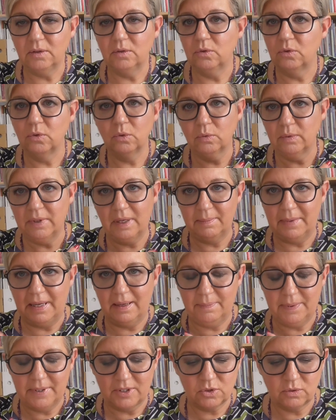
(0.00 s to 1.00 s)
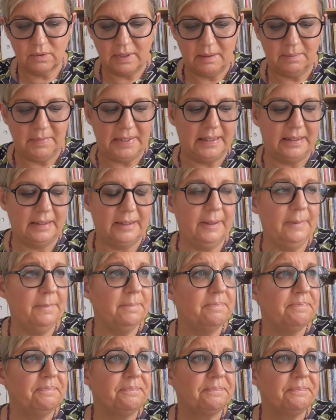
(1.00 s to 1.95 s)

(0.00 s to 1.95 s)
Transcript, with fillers: non a me personalmente,